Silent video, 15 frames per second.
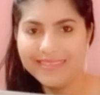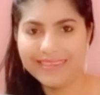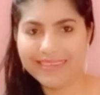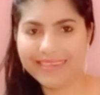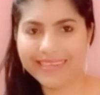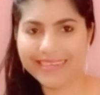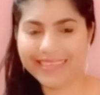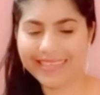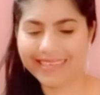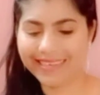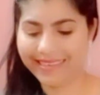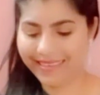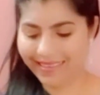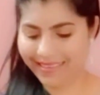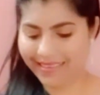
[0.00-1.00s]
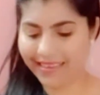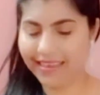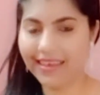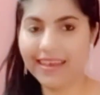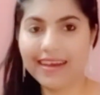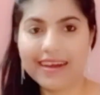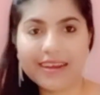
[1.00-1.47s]
ঠিক আছে
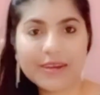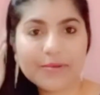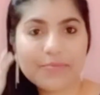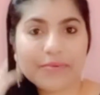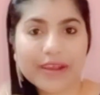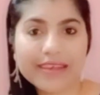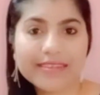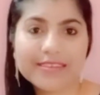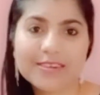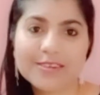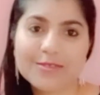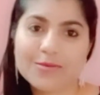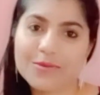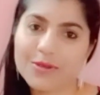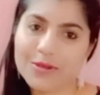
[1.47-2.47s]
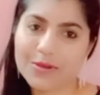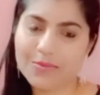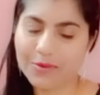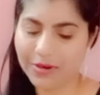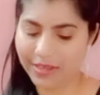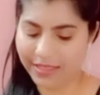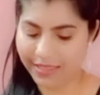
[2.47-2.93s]
আর এর প্রাইসটা তোমাদেরকে
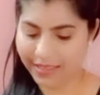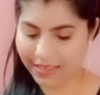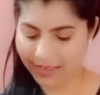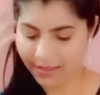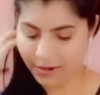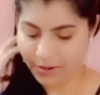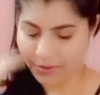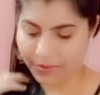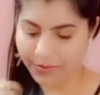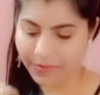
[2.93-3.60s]
বলে দিচ্ছি দাঁড়াও